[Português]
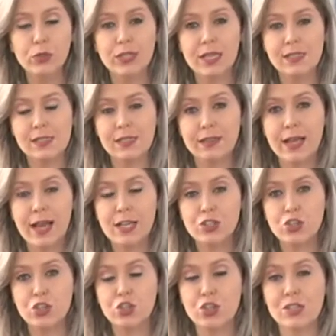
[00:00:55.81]
na
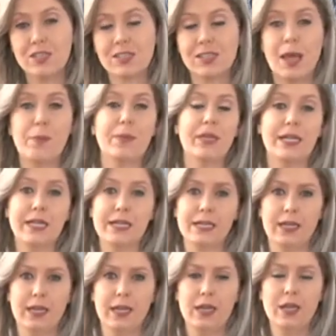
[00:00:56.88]
cidade de
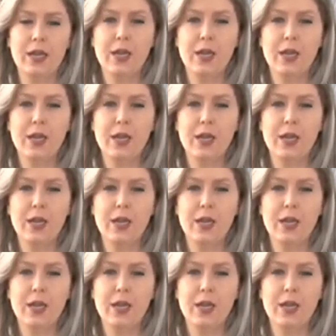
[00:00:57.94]
Sapiranga.